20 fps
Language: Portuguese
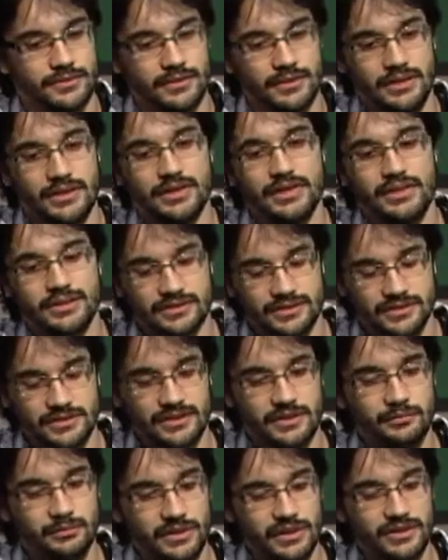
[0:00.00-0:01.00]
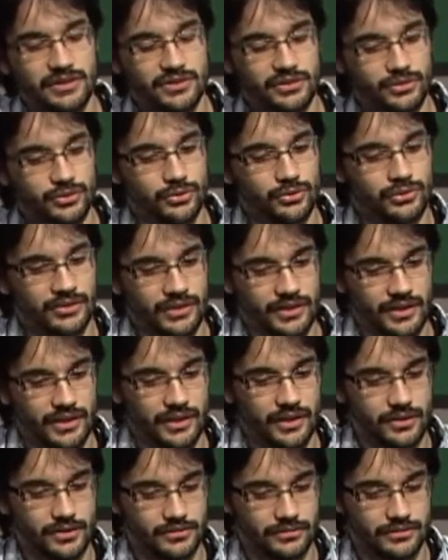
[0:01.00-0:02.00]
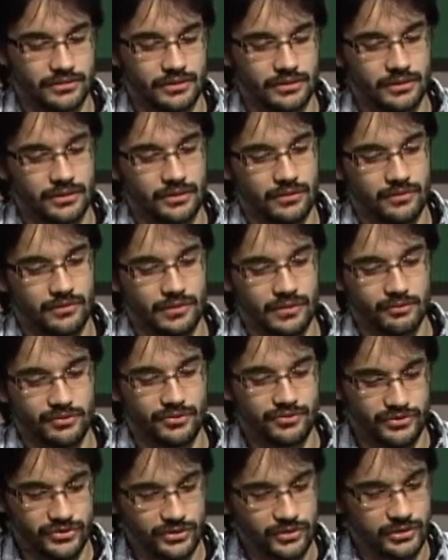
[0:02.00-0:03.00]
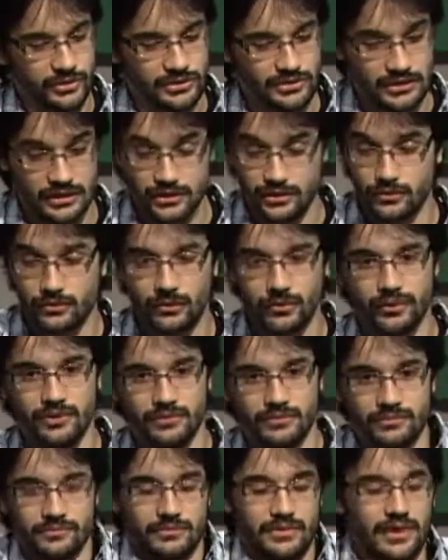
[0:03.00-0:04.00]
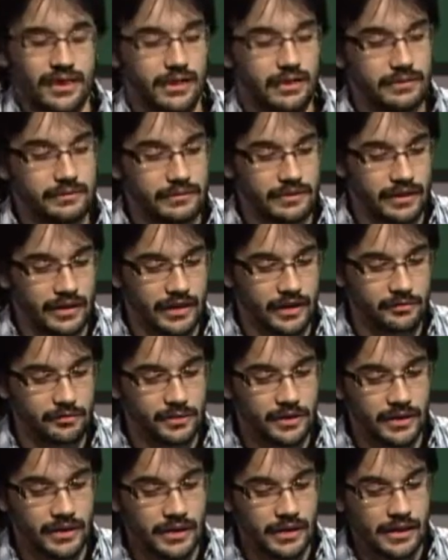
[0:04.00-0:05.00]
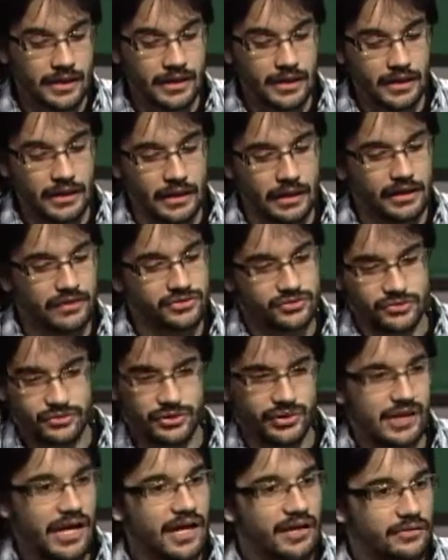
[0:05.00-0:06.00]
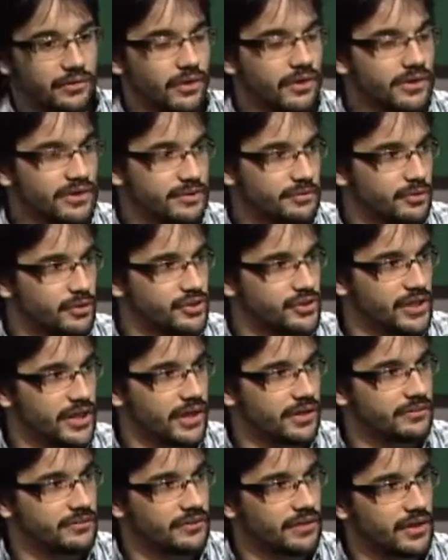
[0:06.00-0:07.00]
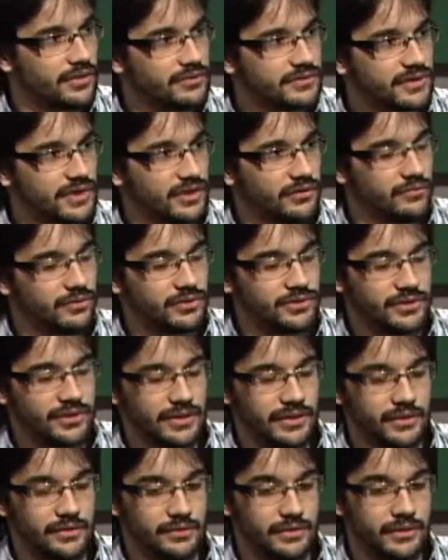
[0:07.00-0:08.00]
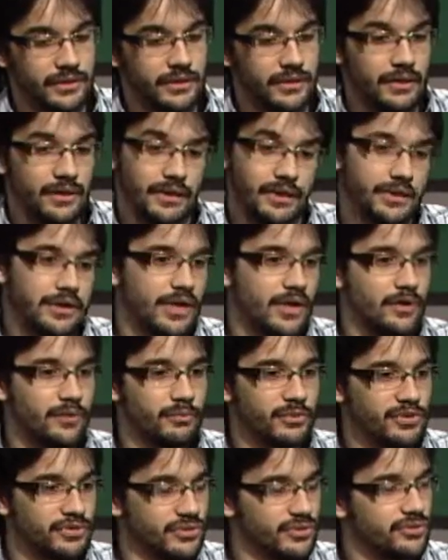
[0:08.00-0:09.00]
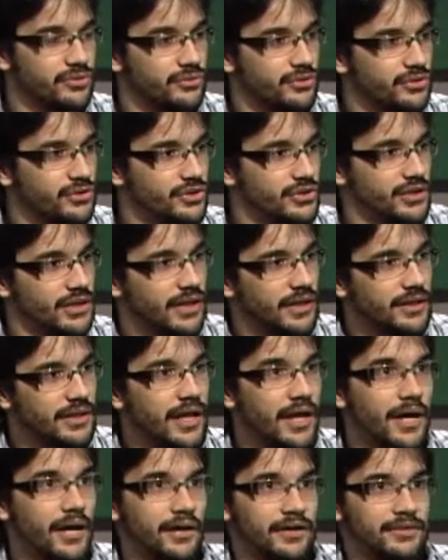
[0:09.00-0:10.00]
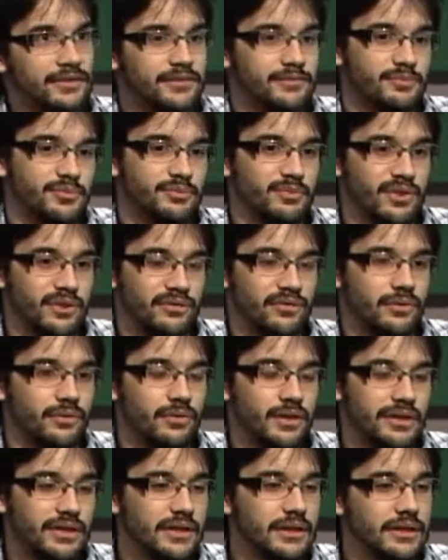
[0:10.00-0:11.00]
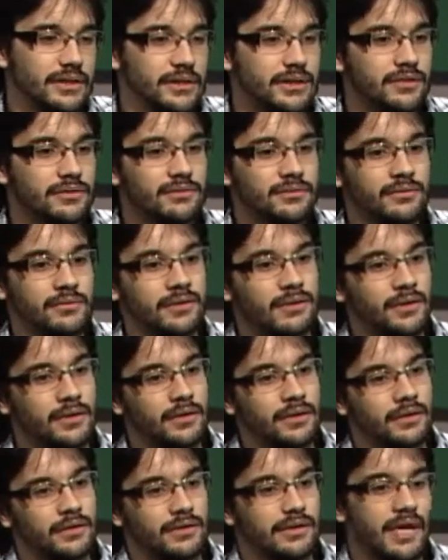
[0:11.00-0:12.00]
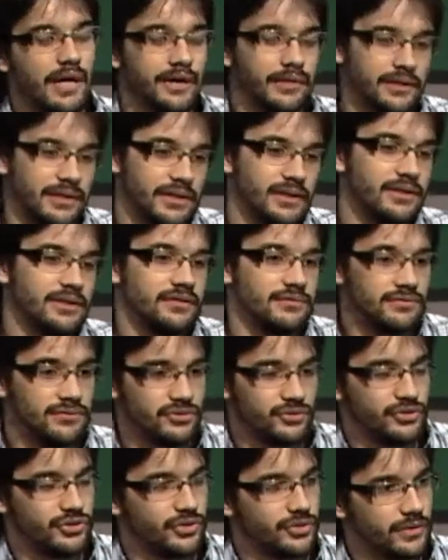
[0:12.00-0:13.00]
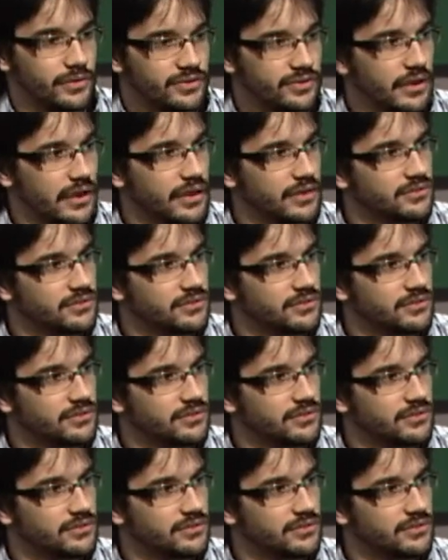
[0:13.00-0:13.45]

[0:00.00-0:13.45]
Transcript: E na disciplina de roteiro, com a professora Elisiane Cohen na, na época, ela sugeriu, ah, toca esse projeto e tal, escreve o roteiro. E daí começou a surgir a ideia, assim, primeiro veio o Adelino, daí o Adelino surgiu a, a